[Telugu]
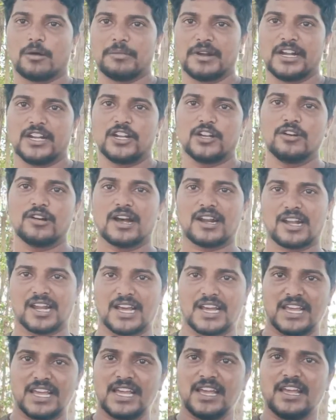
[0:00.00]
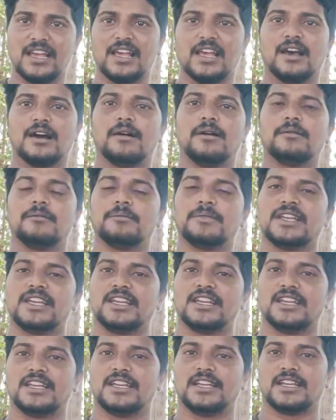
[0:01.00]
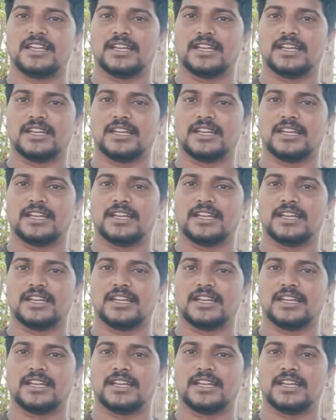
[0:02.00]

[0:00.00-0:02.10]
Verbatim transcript: కామెంట్ అట్లాగే మీ